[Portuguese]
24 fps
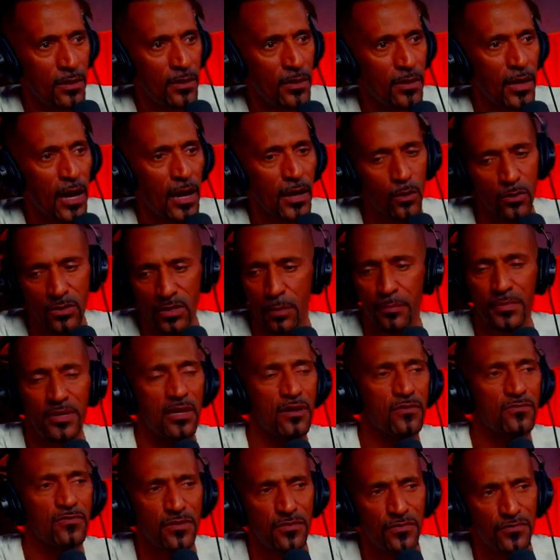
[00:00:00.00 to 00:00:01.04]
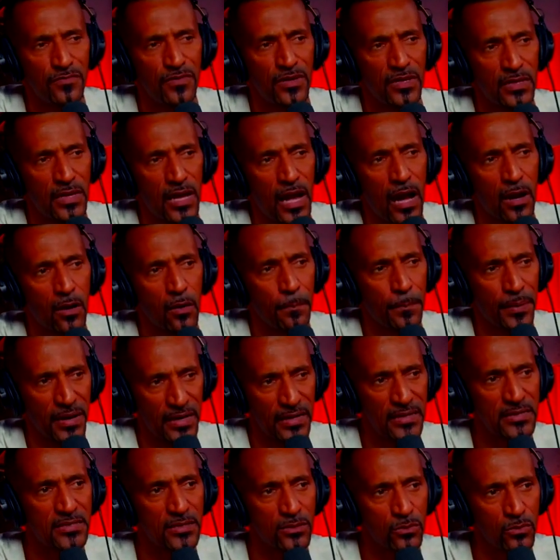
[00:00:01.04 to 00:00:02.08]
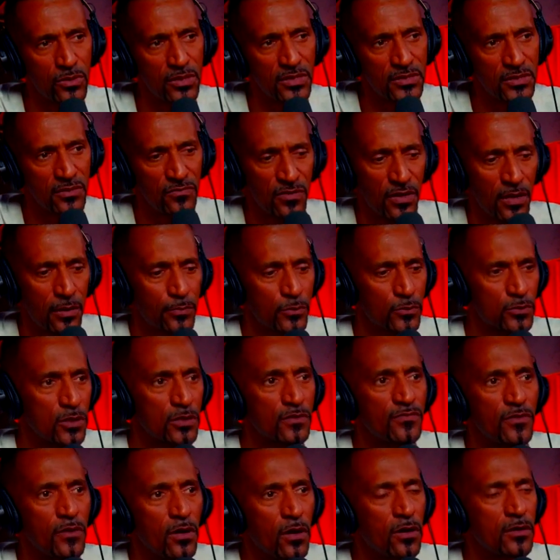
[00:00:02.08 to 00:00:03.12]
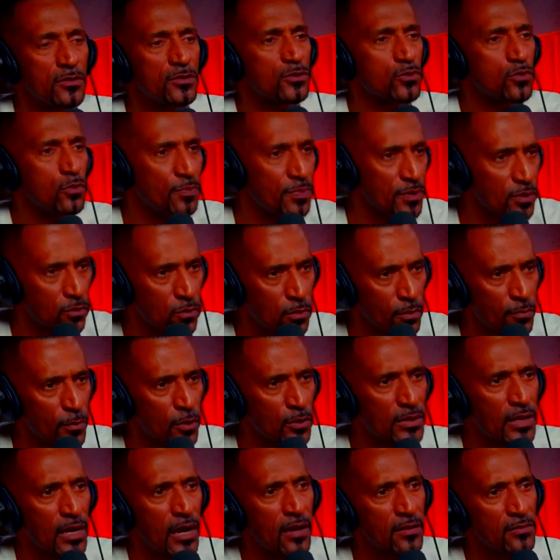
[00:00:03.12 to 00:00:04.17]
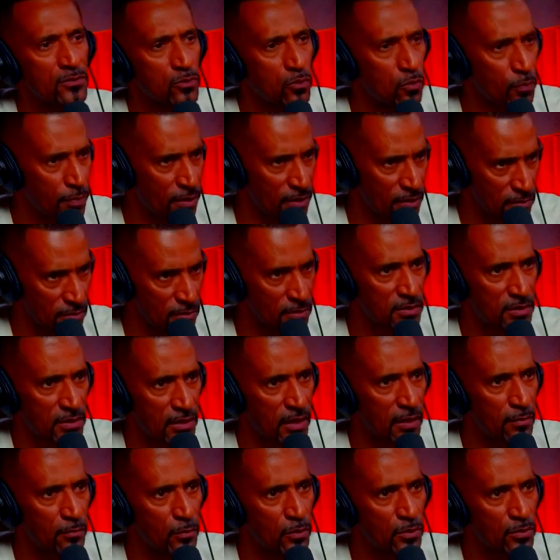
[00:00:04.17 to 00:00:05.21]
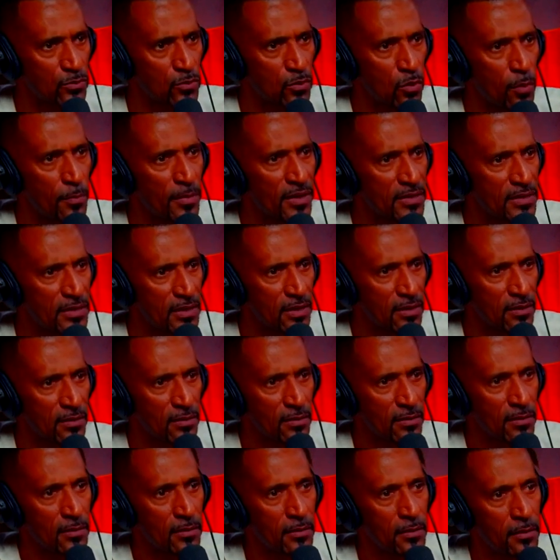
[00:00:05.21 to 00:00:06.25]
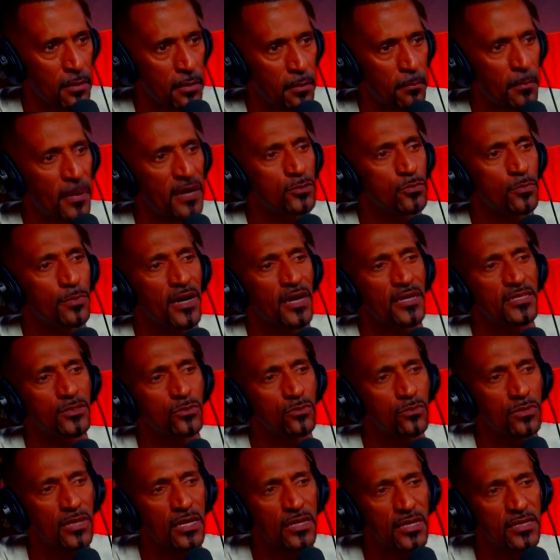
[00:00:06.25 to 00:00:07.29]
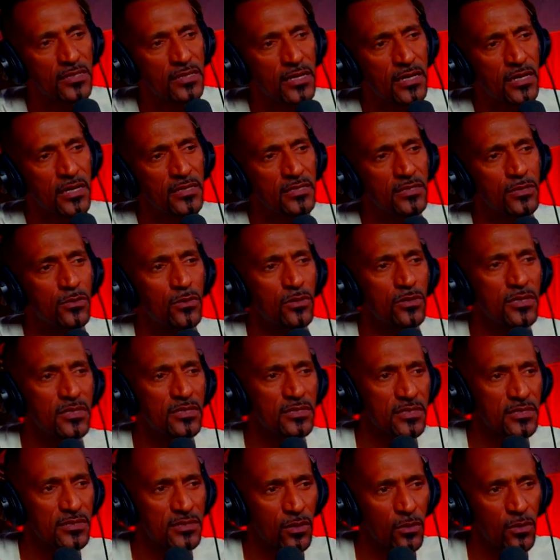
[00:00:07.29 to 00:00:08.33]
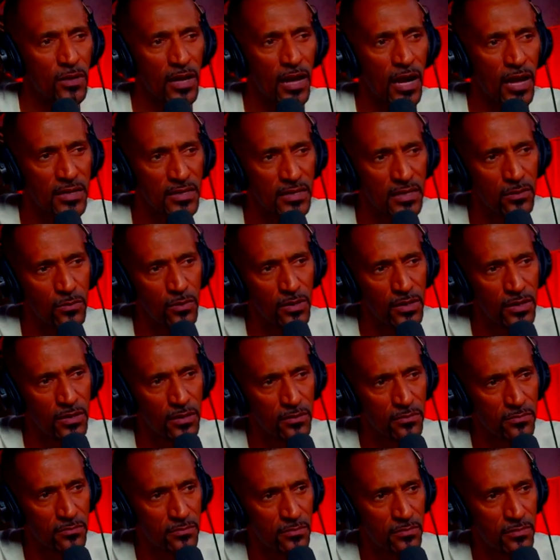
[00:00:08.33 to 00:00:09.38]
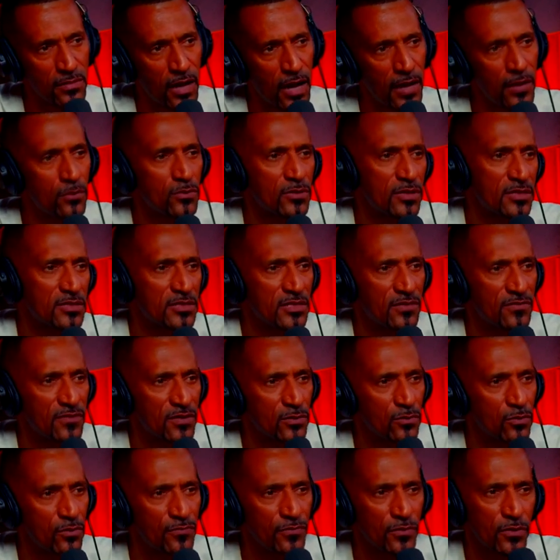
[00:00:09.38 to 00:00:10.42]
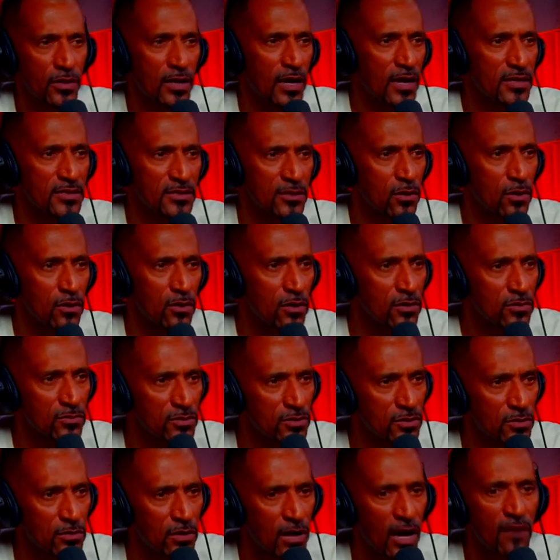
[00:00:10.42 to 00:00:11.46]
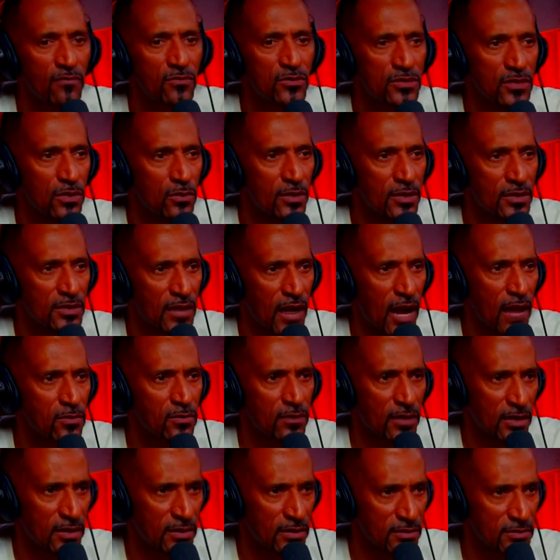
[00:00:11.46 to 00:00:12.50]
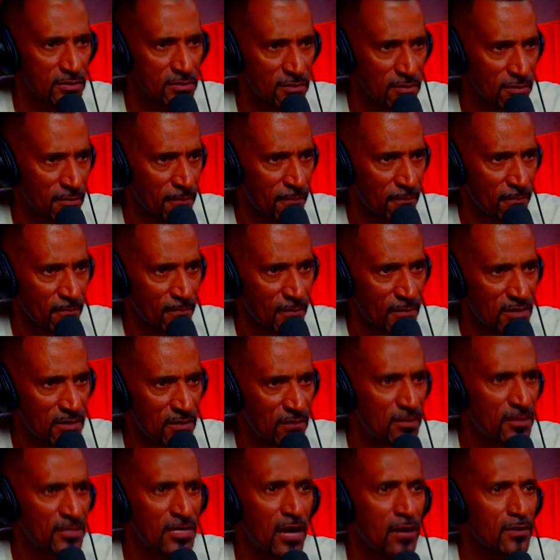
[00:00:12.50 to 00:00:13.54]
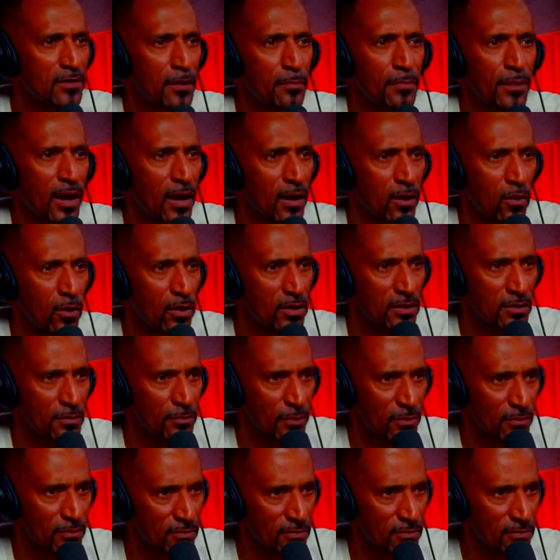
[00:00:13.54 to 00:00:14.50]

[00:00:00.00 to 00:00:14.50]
Aí eu terminei de vender água para esse turista e virei para os outros e falei: olha, desculpa incomodar, desculpa intrometer, mas o Brasil não está nessa crise toda que vocês estão relatando aí, não. Aí um deles levantou e falou: Cara, você coloca no seu lugar, você é o retrato da crise. Você vende água na praia, acorda, irmão.